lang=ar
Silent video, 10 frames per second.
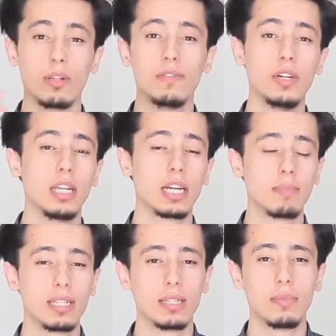وبالفعل
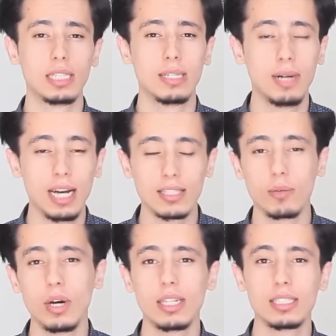أكملت المادة معها
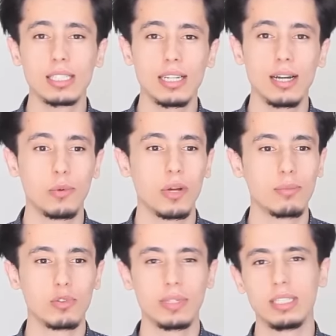طوال السنة ولم
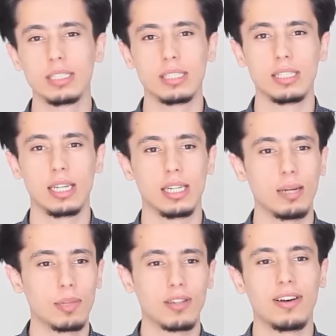تميزني يعني
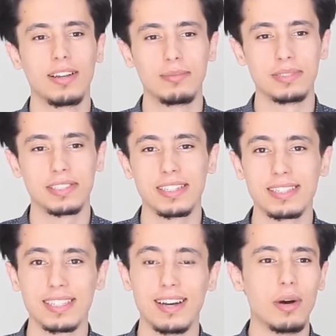أعمى الله على
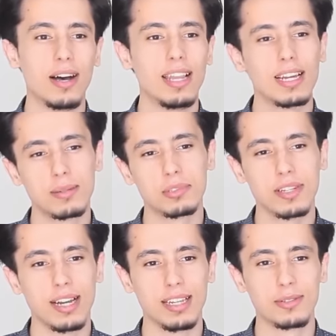بصيرتها ولكن
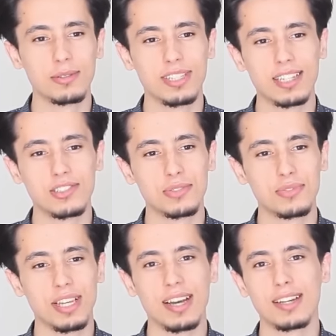بصراحة يعني كنت أجلس
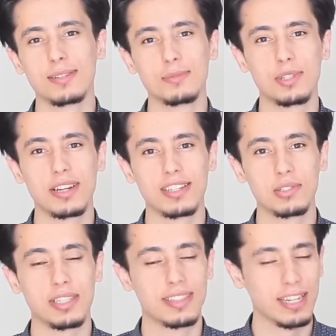في آخر المدرج
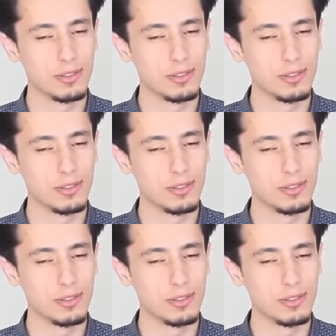حتى